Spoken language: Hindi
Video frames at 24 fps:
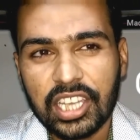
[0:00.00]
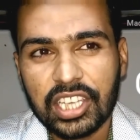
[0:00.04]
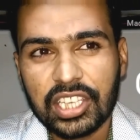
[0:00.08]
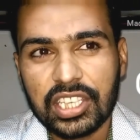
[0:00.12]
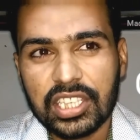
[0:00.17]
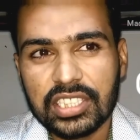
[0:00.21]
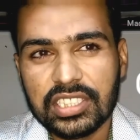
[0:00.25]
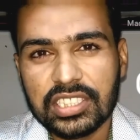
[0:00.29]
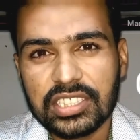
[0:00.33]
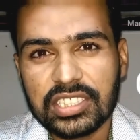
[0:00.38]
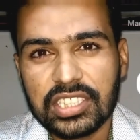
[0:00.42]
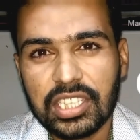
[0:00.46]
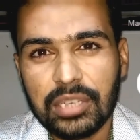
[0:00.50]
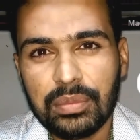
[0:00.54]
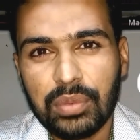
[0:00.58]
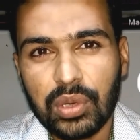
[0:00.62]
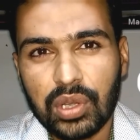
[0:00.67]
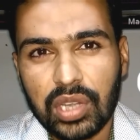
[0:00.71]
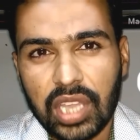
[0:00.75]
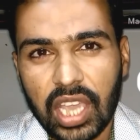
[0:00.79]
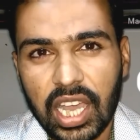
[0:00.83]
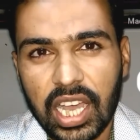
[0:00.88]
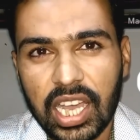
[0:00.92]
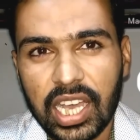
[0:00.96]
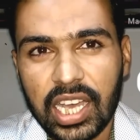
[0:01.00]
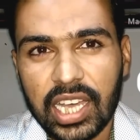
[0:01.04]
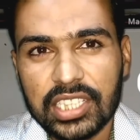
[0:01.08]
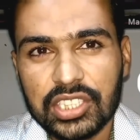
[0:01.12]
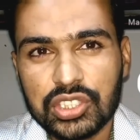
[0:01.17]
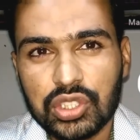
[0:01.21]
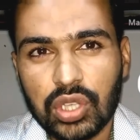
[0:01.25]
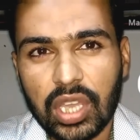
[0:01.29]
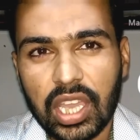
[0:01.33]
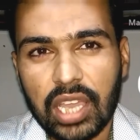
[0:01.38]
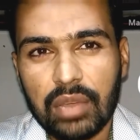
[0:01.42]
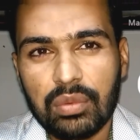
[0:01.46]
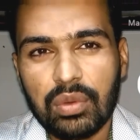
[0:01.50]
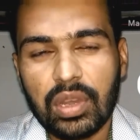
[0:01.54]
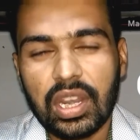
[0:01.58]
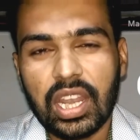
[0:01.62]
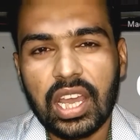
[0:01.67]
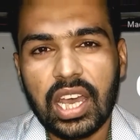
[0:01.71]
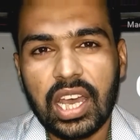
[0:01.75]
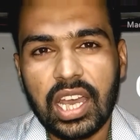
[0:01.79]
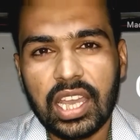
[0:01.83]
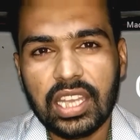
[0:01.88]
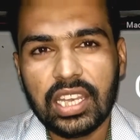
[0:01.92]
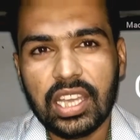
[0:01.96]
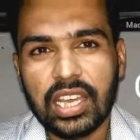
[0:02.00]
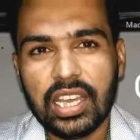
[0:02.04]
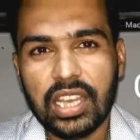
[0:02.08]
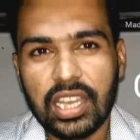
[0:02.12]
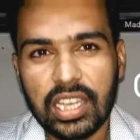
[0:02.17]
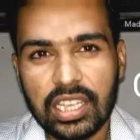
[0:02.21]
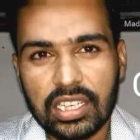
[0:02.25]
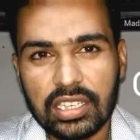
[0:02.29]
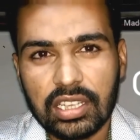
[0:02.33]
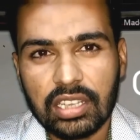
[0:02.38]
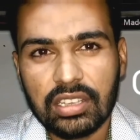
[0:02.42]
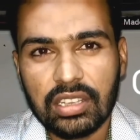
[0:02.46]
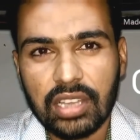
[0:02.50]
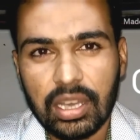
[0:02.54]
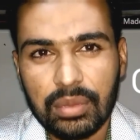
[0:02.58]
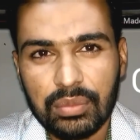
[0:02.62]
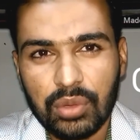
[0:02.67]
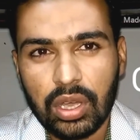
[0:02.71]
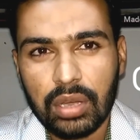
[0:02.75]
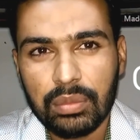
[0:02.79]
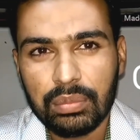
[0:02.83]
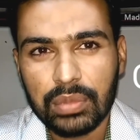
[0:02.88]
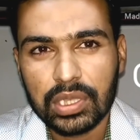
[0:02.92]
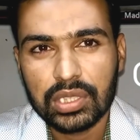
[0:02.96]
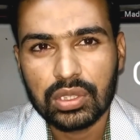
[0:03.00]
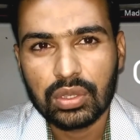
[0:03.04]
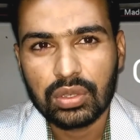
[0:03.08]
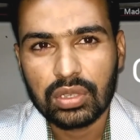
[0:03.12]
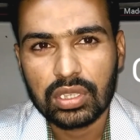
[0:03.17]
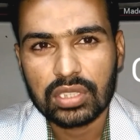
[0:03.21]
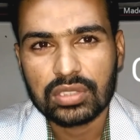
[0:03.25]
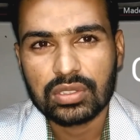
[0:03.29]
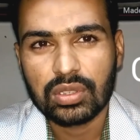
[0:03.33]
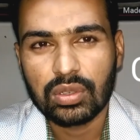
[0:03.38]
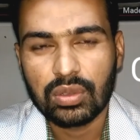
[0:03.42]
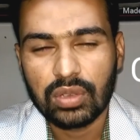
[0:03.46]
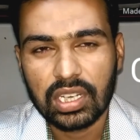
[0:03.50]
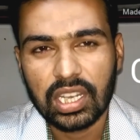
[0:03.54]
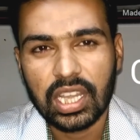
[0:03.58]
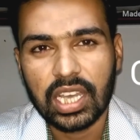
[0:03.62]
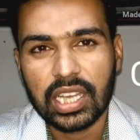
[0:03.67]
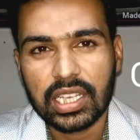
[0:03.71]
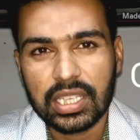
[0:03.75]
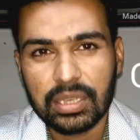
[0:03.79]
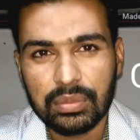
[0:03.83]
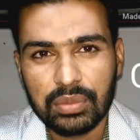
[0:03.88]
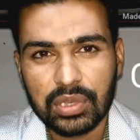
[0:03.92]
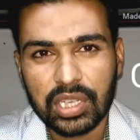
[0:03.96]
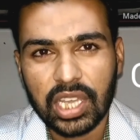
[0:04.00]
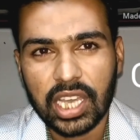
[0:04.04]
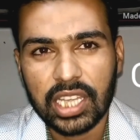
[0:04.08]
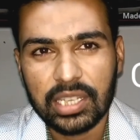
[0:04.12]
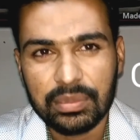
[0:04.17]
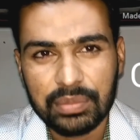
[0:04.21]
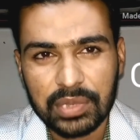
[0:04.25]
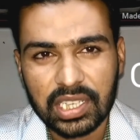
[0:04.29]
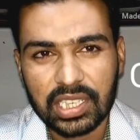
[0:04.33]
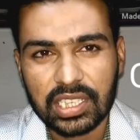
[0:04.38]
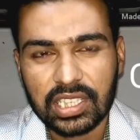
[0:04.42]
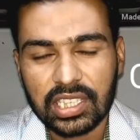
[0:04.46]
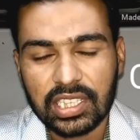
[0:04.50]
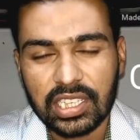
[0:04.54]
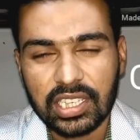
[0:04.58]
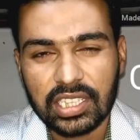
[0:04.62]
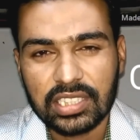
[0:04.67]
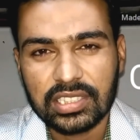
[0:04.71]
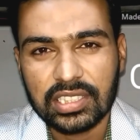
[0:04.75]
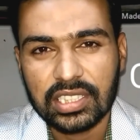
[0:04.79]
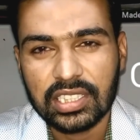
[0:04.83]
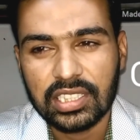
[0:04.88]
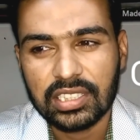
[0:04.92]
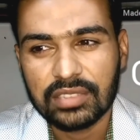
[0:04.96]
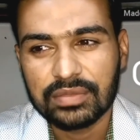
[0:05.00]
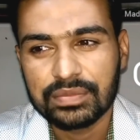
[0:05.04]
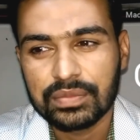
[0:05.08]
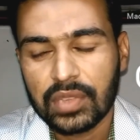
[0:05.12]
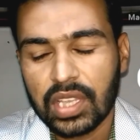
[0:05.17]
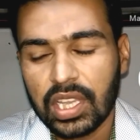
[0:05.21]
कि जिसकी बुनियाद जो है वो ला इला मोहम्मद रसोल्ला की बुनियाद पर रखी गई थी